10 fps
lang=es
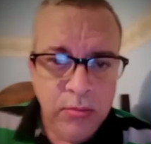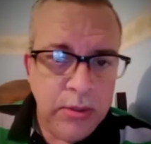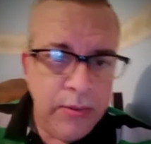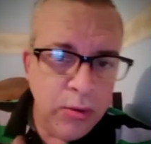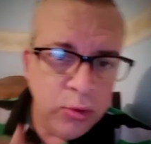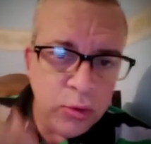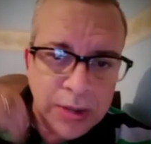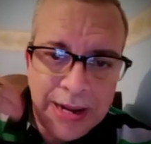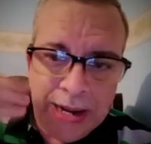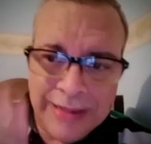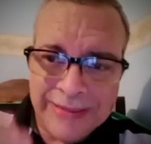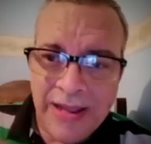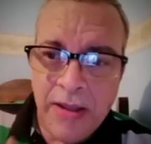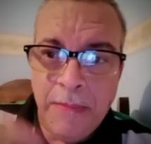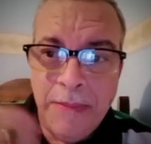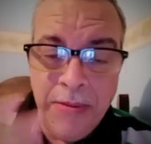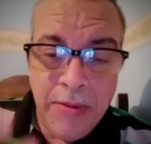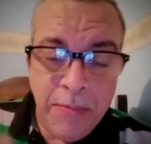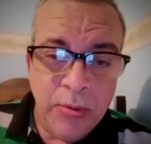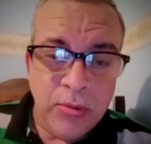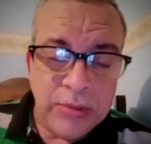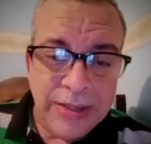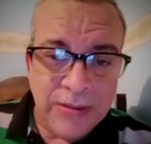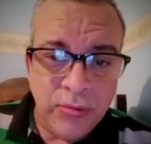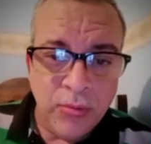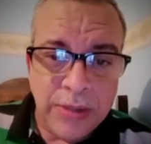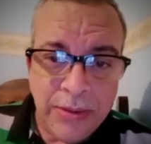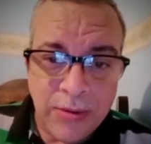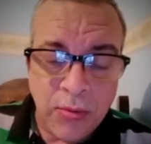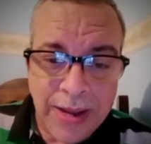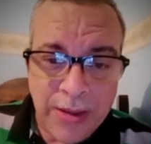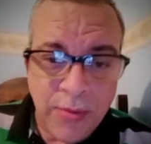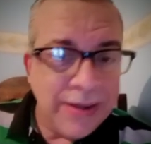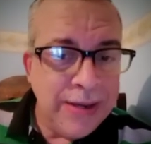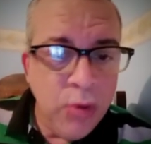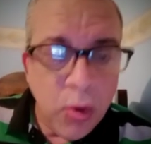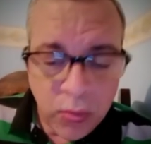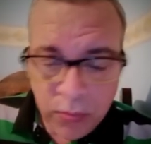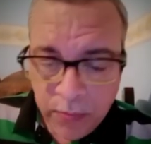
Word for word: Te ven otros canales que se desviven porque ustedes se suscriban con ellos. Aquí no.